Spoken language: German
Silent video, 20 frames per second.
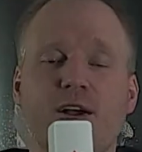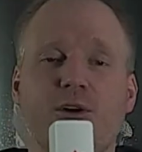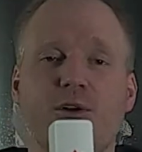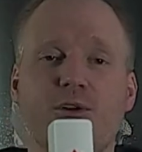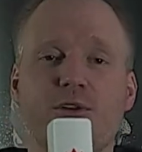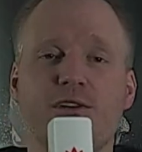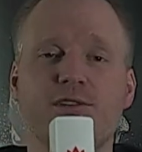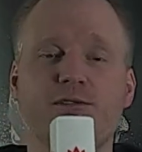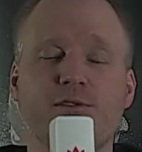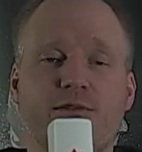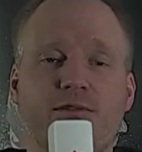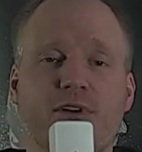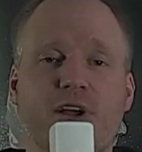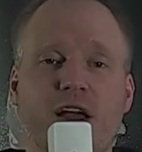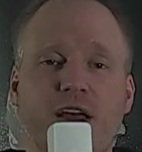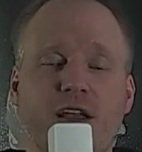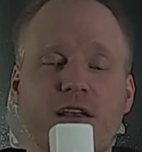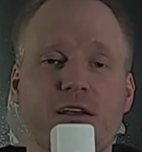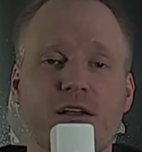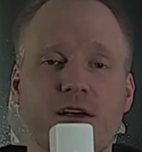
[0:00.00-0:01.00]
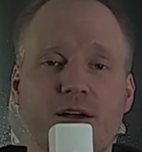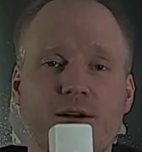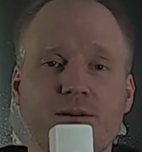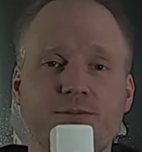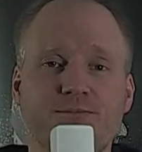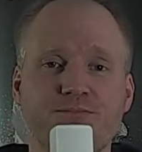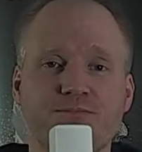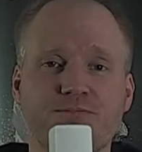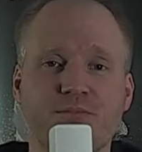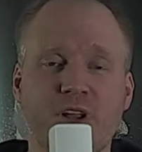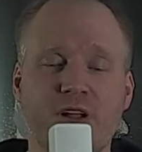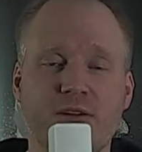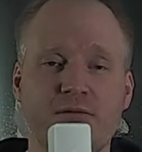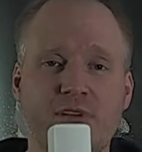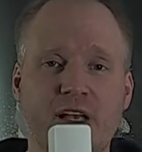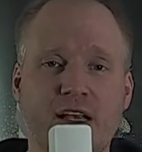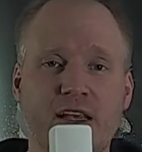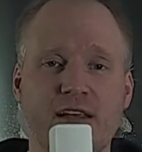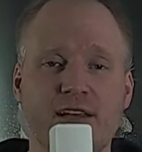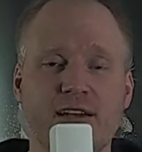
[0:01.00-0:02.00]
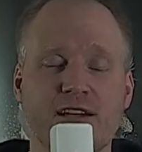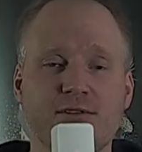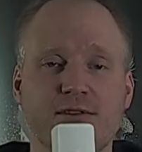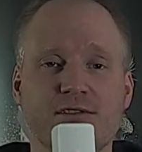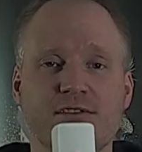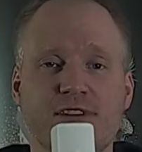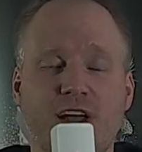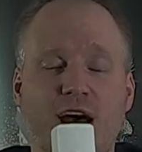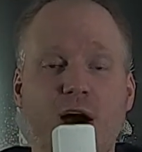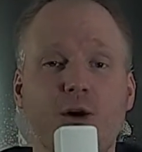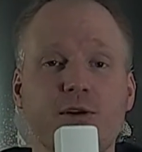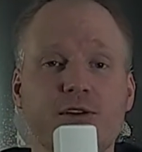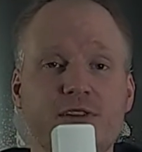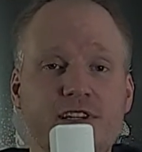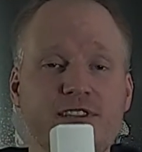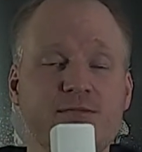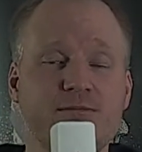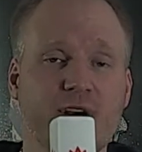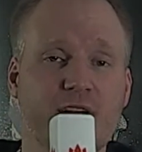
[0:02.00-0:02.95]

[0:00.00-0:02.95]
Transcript: Und insofern ähm, denke ich, dass uns da auch in diesem